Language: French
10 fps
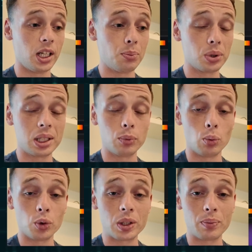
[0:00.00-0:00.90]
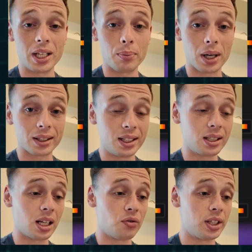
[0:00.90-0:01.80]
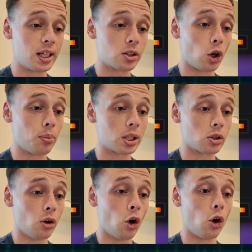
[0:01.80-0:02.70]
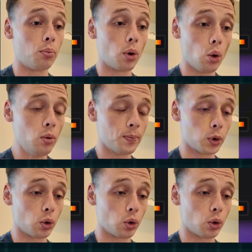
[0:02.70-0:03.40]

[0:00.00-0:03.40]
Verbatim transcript: Il est possible de multiplier par 10 la vitesse en passant en pro.